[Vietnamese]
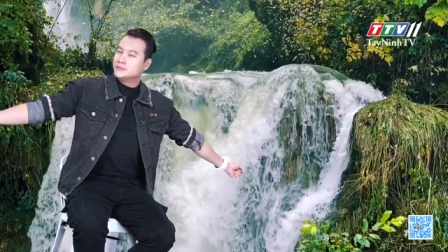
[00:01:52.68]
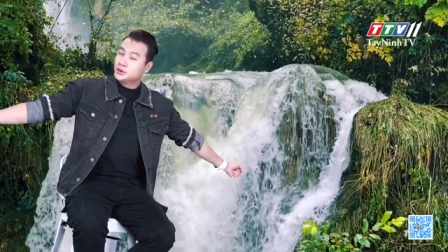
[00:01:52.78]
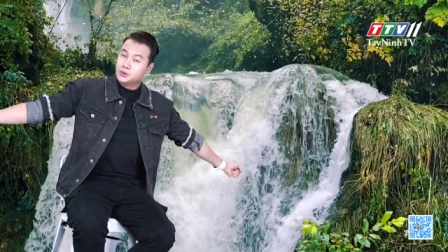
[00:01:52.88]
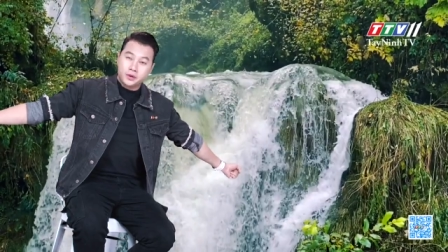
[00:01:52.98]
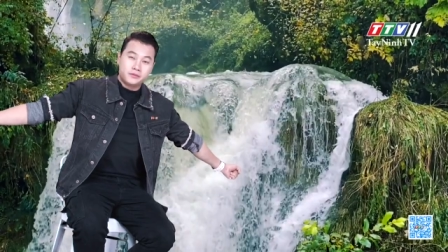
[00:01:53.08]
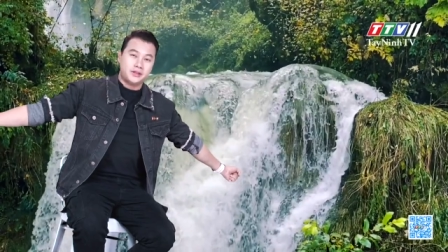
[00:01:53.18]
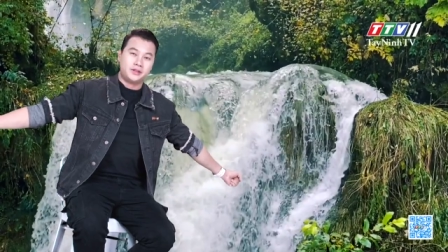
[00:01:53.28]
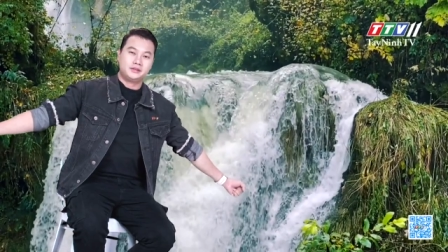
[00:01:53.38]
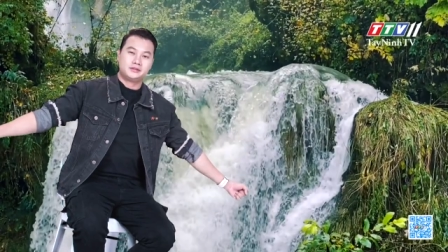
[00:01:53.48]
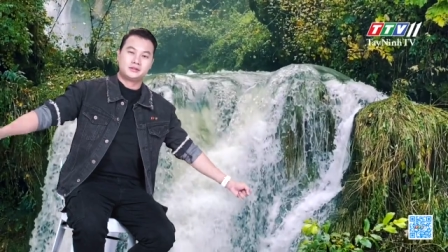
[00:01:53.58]
Thưa quý vị,
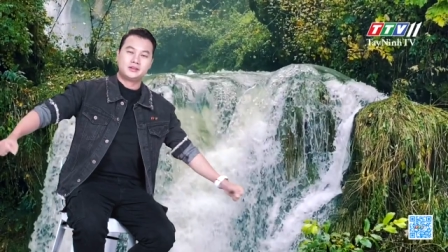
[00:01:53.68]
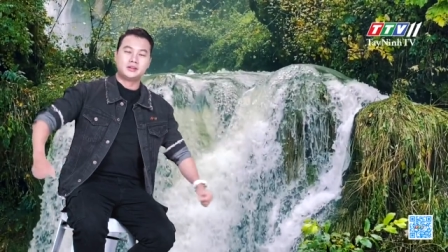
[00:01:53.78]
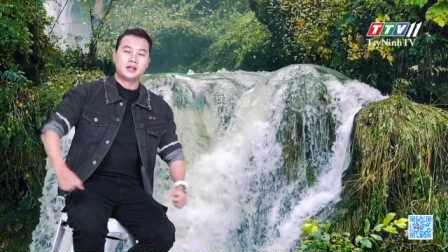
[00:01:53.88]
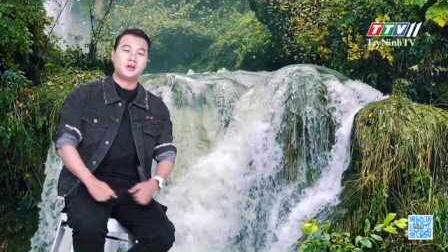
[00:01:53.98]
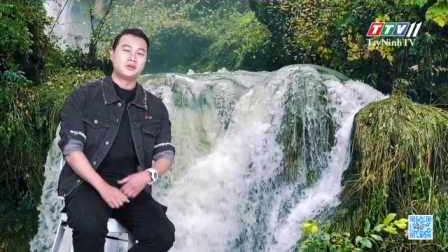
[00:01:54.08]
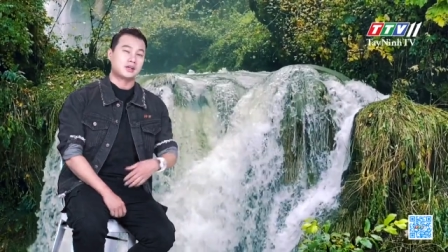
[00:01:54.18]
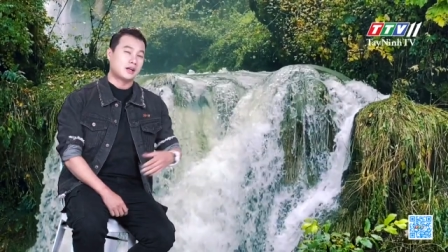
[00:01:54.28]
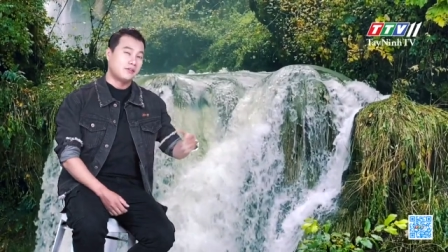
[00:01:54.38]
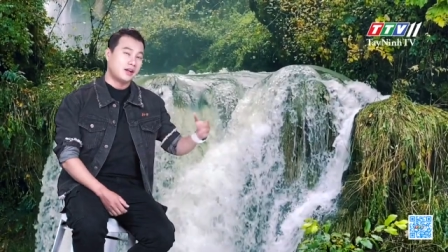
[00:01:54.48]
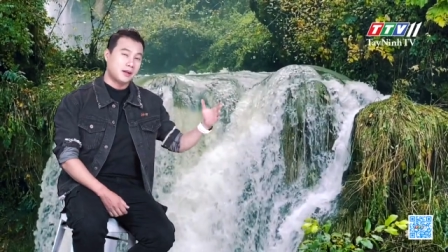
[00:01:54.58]
có thể nói rằng
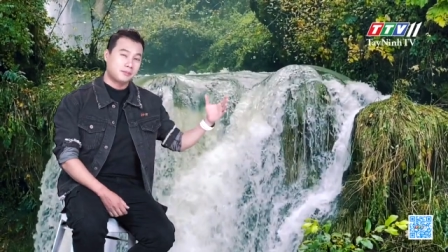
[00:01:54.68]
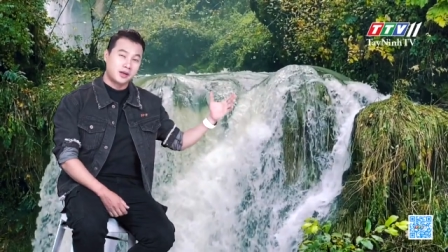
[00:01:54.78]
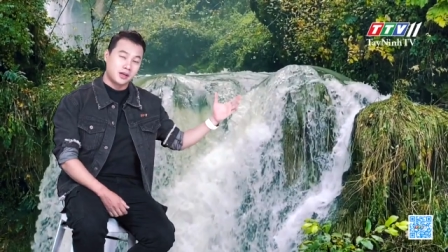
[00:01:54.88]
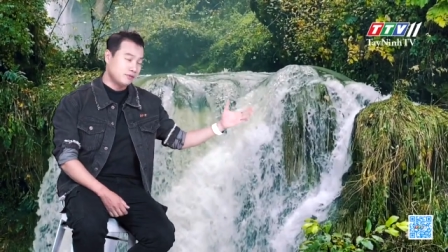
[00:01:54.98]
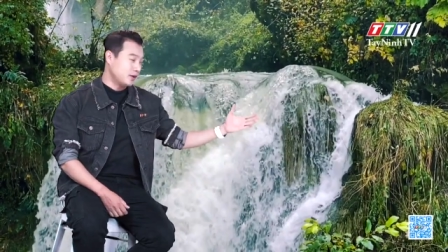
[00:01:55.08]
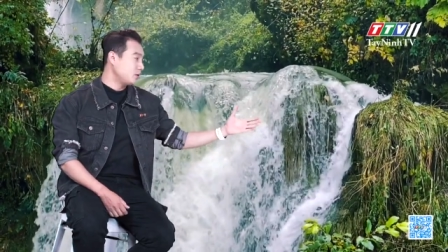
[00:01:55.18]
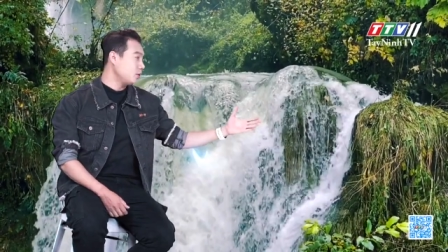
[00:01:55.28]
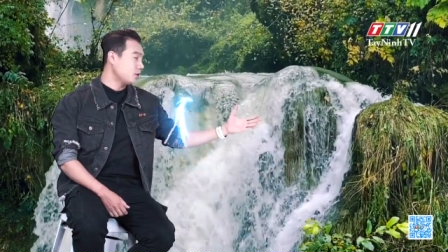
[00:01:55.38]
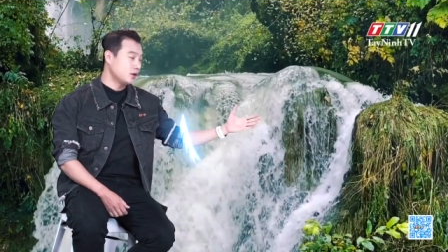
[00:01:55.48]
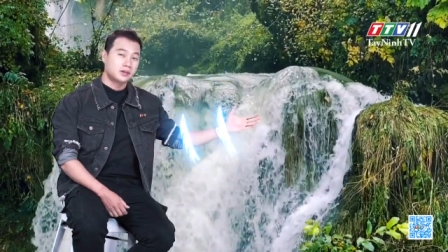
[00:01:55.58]
là vẻ đẹp kỳ vĩ
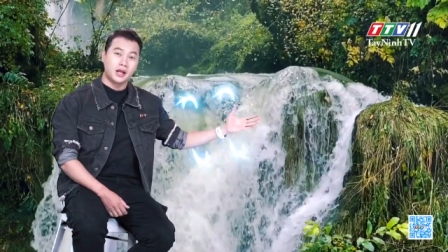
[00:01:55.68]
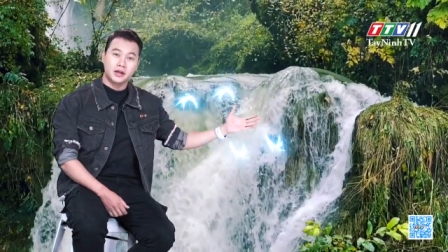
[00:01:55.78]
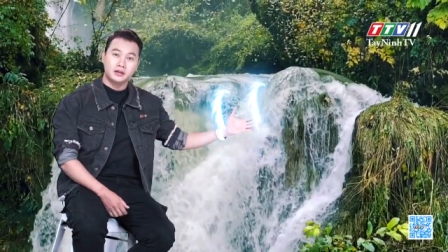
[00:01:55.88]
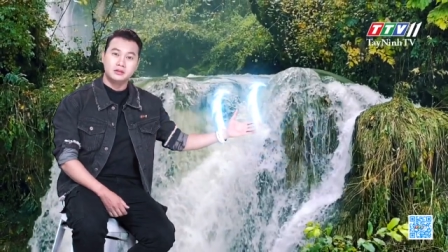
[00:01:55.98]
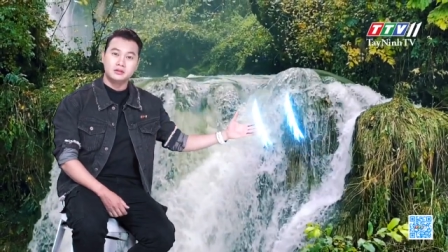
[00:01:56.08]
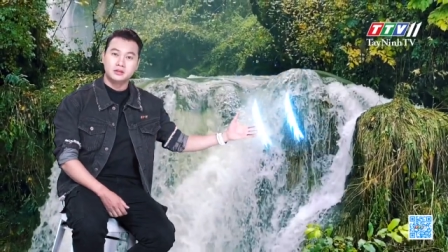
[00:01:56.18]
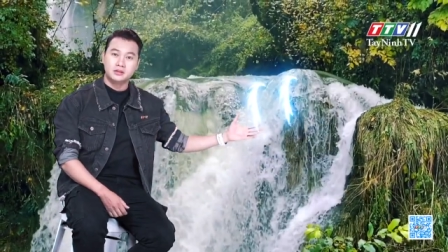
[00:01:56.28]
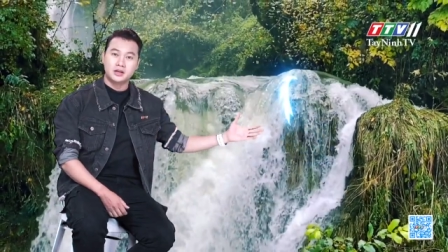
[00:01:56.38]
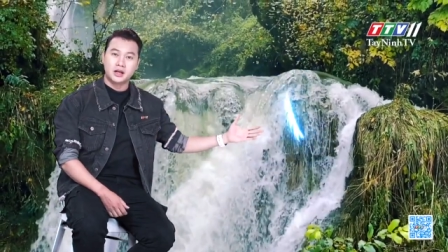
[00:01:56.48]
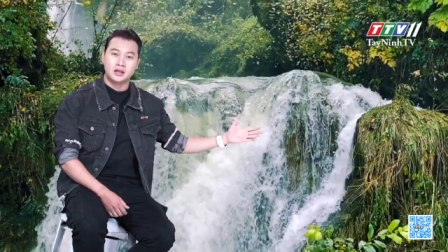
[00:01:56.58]
của những thác nước như
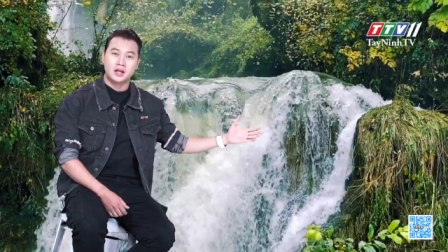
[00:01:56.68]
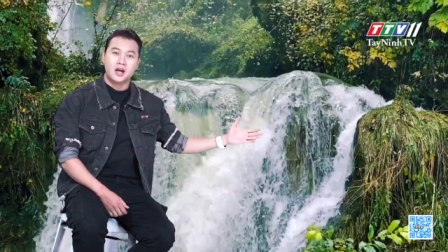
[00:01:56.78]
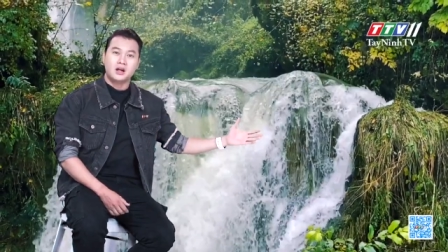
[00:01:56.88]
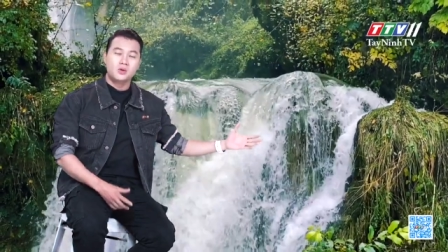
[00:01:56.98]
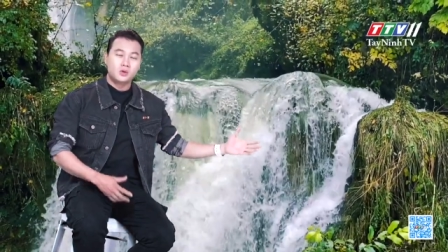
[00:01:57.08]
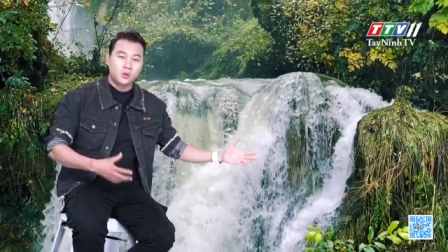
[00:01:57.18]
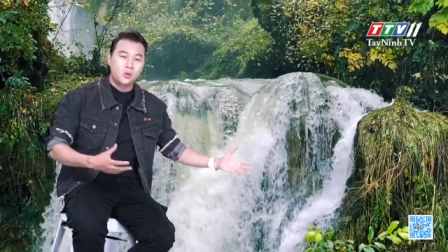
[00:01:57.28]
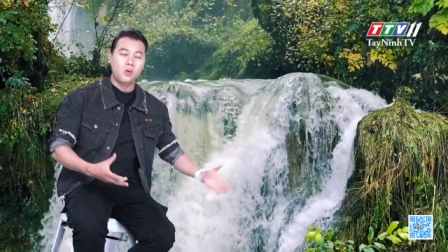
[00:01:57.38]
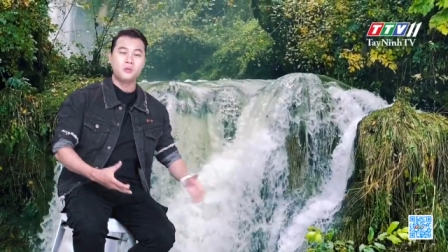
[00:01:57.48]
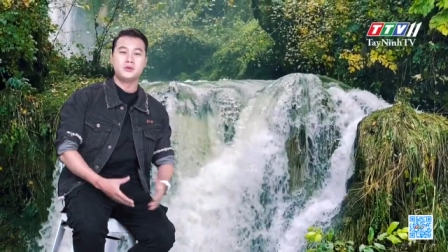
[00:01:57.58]
thế này luôn
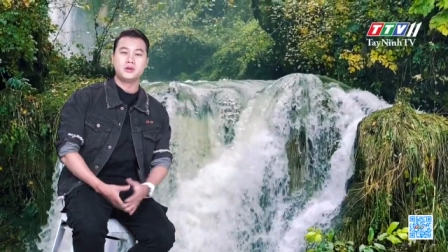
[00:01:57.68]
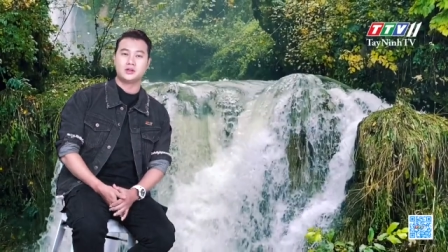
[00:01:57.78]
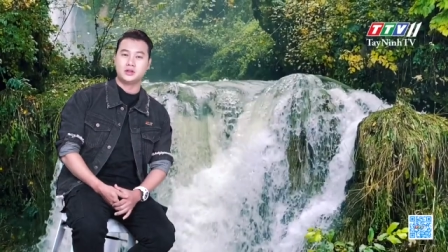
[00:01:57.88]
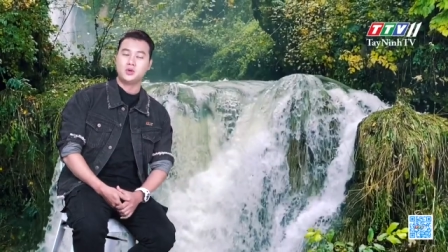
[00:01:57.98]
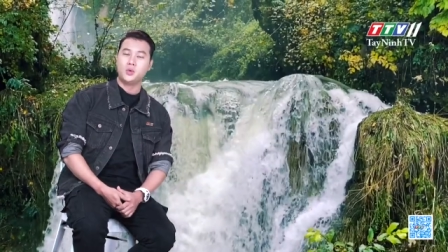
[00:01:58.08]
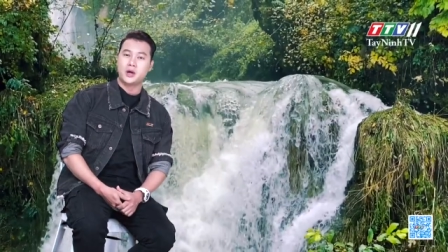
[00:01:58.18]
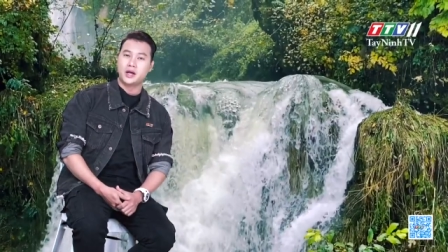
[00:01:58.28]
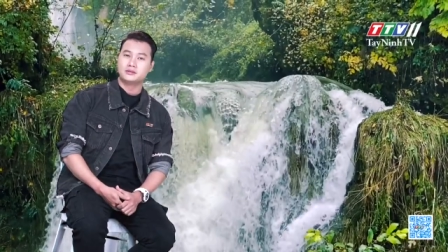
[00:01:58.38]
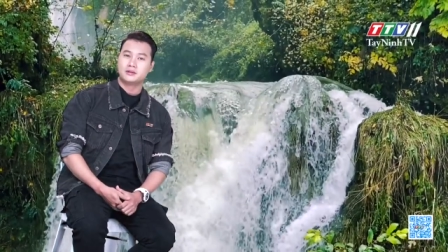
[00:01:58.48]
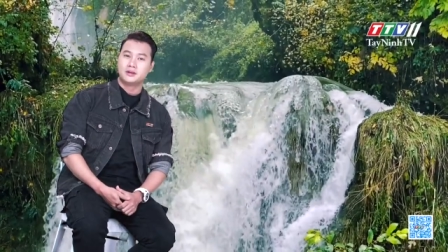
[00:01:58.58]
thu hút được những du khách.